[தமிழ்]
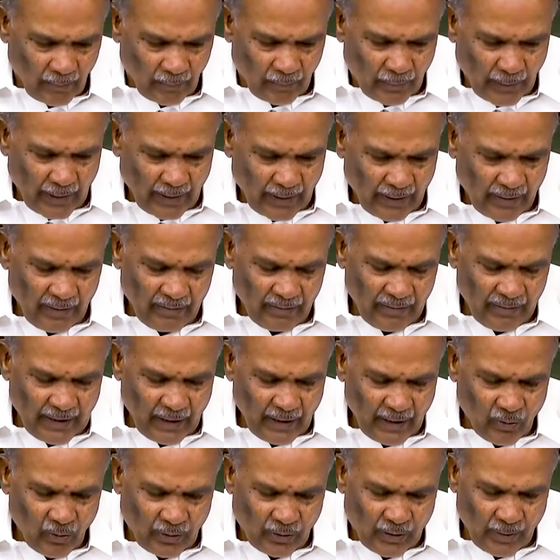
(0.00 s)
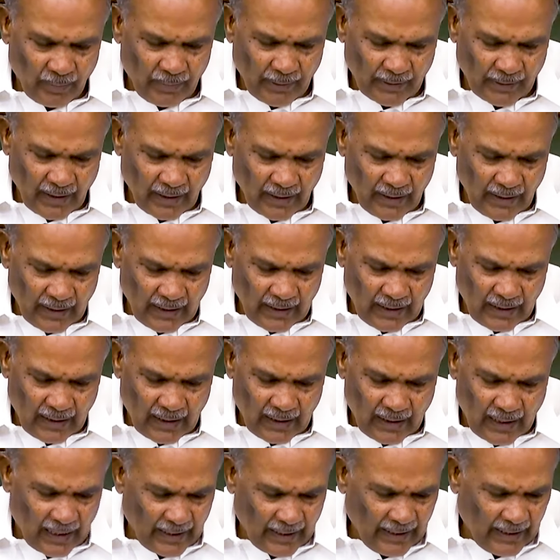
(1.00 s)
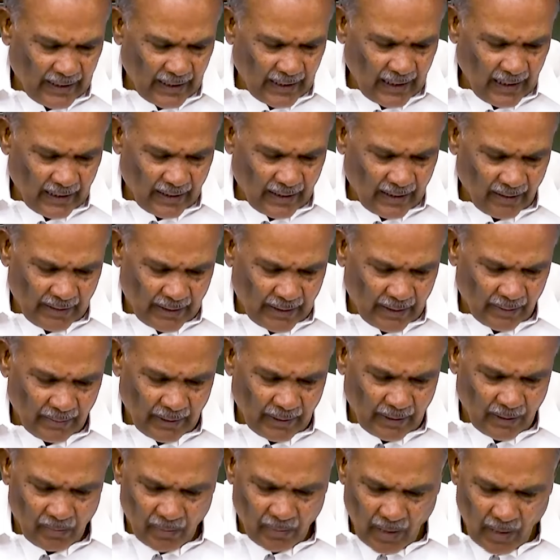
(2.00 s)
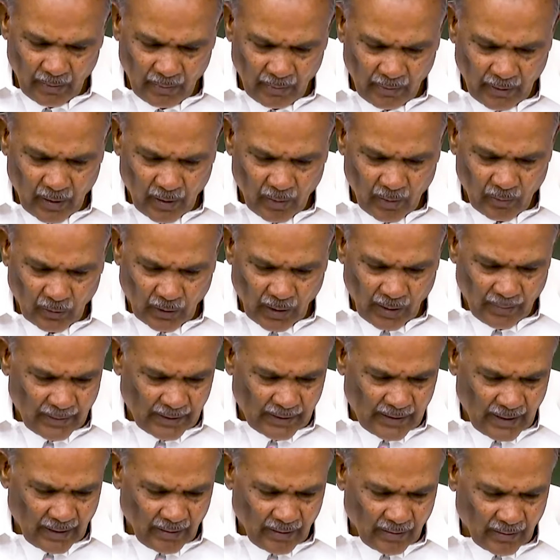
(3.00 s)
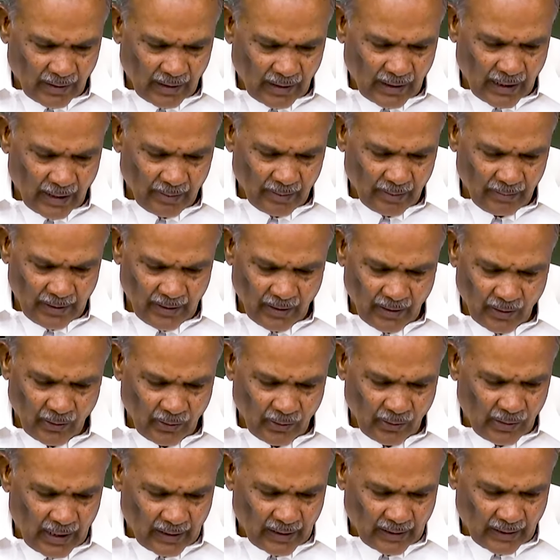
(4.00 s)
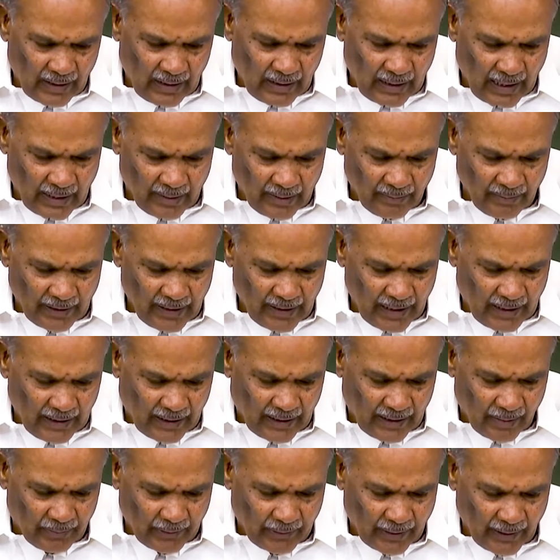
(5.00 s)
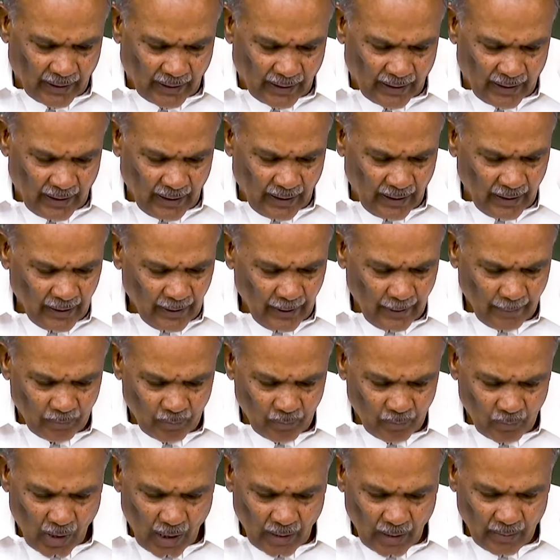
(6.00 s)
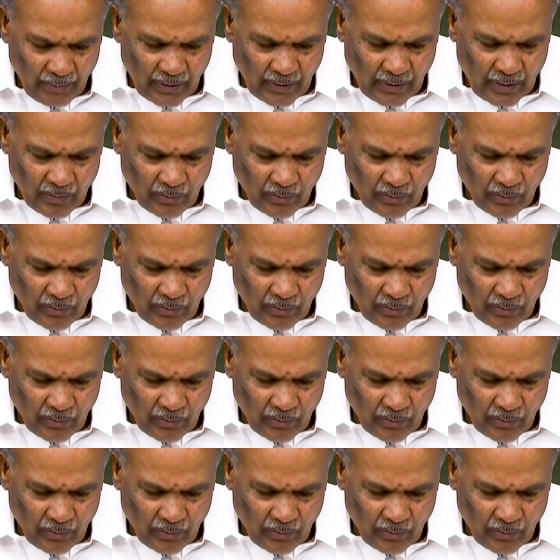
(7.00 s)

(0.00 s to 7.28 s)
பேராய விதி நூற்றி பத்தின் கீழ் அறிக்கை அளிக்க வேண்டும் என்று மாண்புமிகு முதலமைச்சர் அவர்கள் அனுமதி கோரியுள்ளார்கள் அனுமதி அளிக்கப்படுகிறது மாண்புமிகு